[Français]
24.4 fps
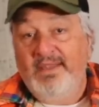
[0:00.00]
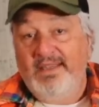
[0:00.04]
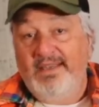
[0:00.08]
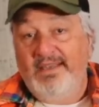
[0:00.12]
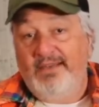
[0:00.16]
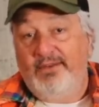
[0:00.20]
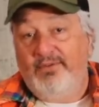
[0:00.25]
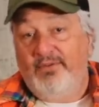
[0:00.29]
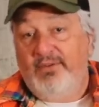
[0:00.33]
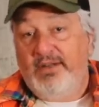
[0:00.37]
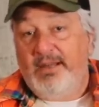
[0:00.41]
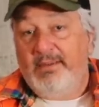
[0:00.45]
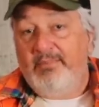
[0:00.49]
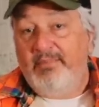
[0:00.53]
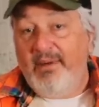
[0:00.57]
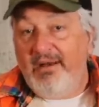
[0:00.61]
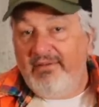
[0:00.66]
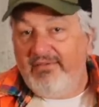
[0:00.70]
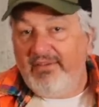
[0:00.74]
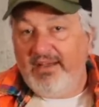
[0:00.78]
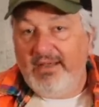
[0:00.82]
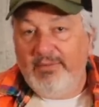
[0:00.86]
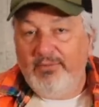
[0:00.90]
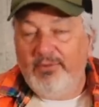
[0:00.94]
et qu'on n'est
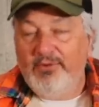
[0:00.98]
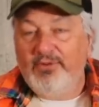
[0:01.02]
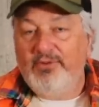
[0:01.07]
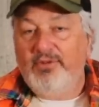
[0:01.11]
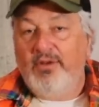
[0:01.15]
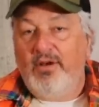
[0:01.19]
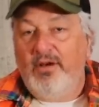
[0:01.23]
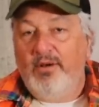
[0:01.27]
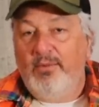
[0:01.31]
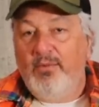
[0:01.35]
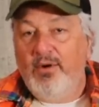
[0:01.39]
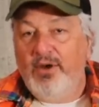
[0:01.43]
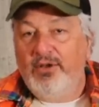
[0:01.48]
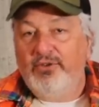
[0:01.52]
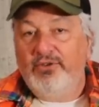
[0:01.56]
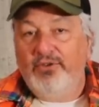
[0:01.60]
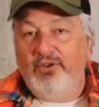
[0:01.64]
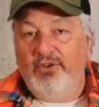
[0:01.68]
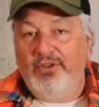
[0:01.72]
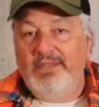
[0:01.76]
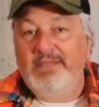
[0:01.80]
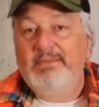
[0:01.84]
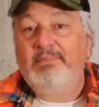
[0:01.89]
pas vraiment en mode